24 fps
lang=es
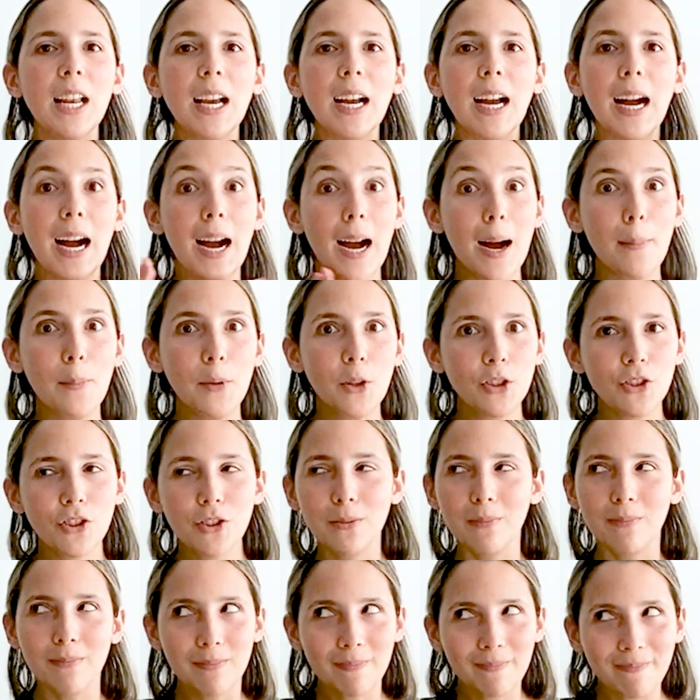la c
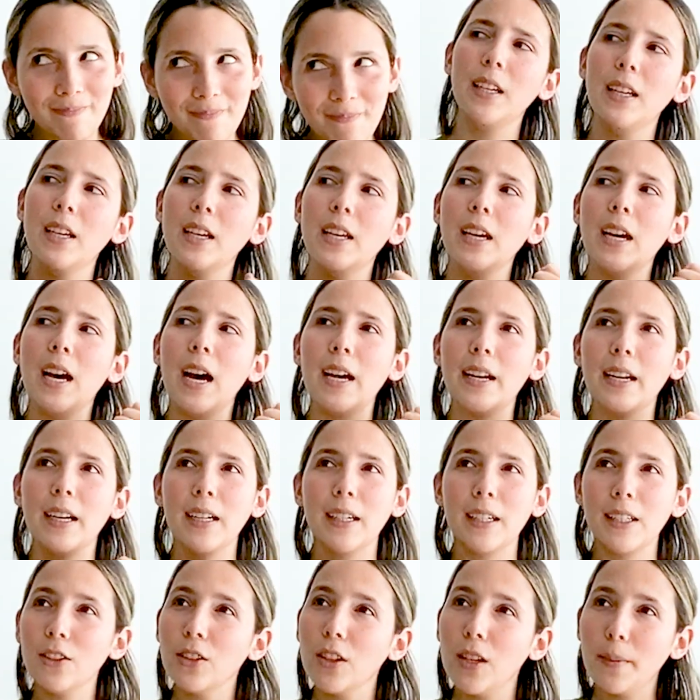
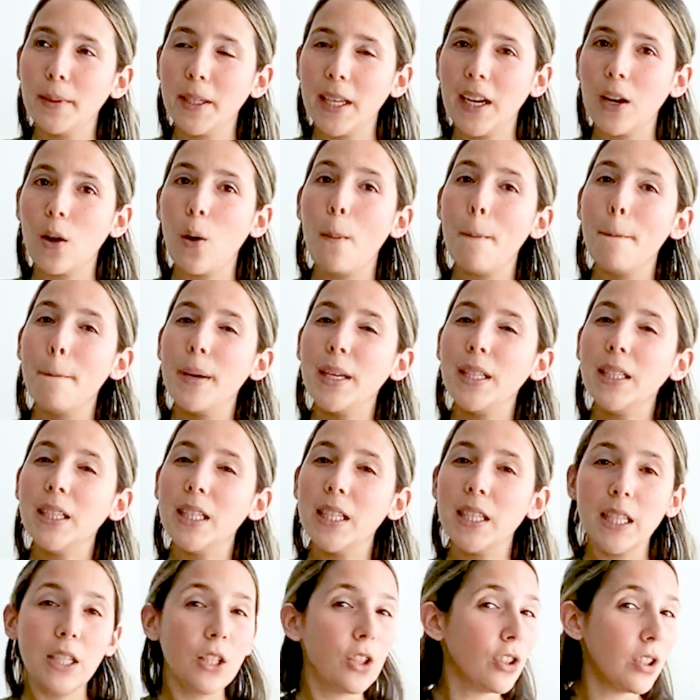arrancando la mañana con
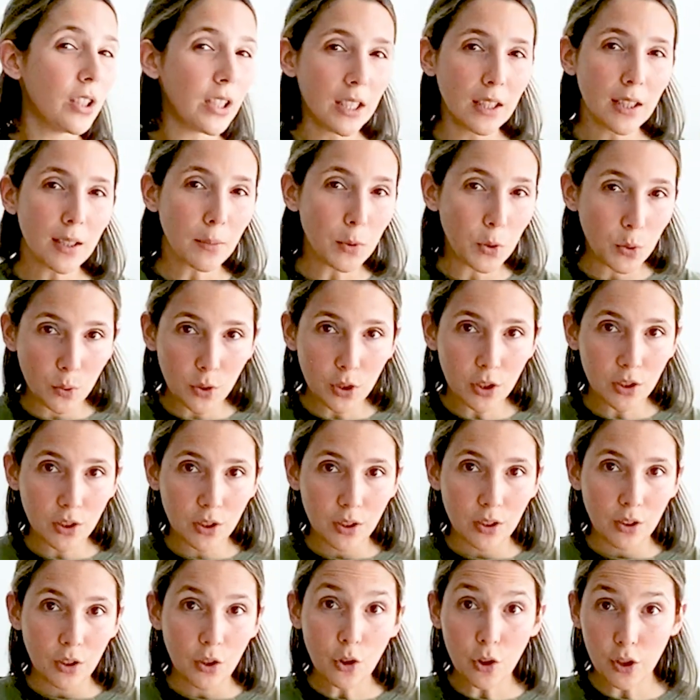25-30
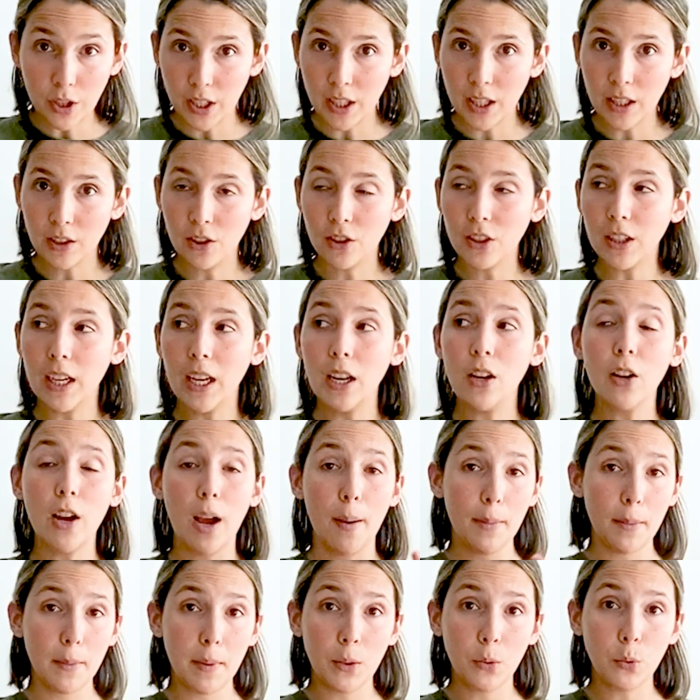minutos corriendo, que es lo que a
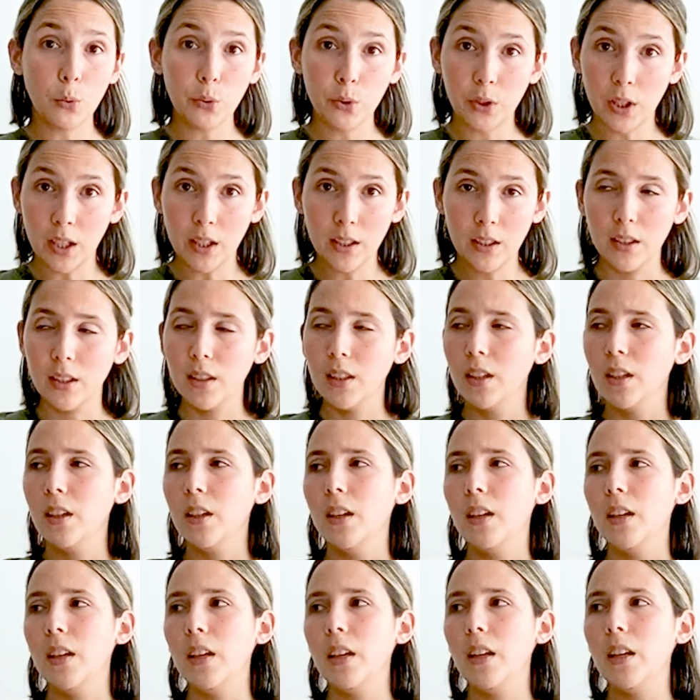mí me gusta,
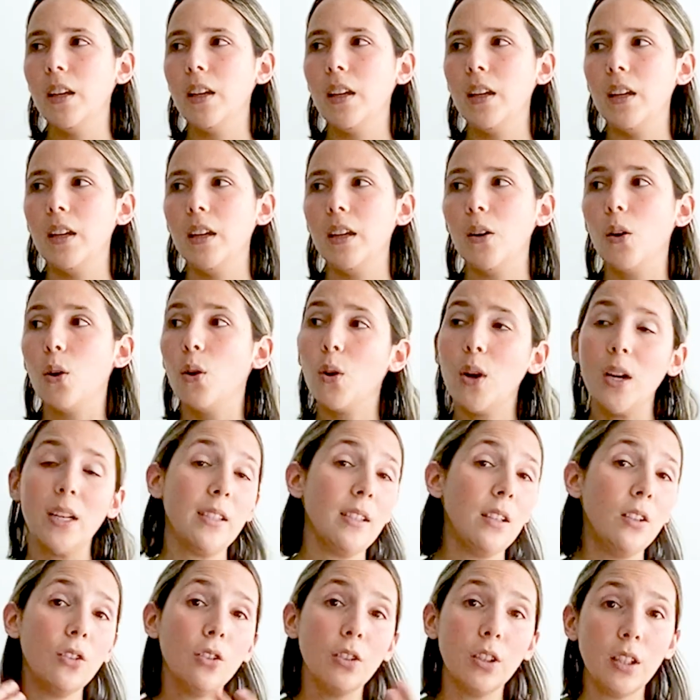eh, o
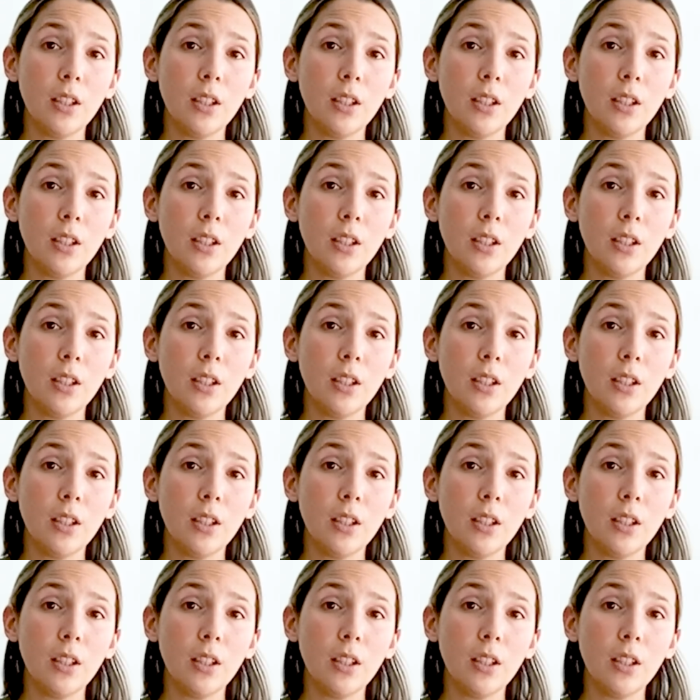haciendo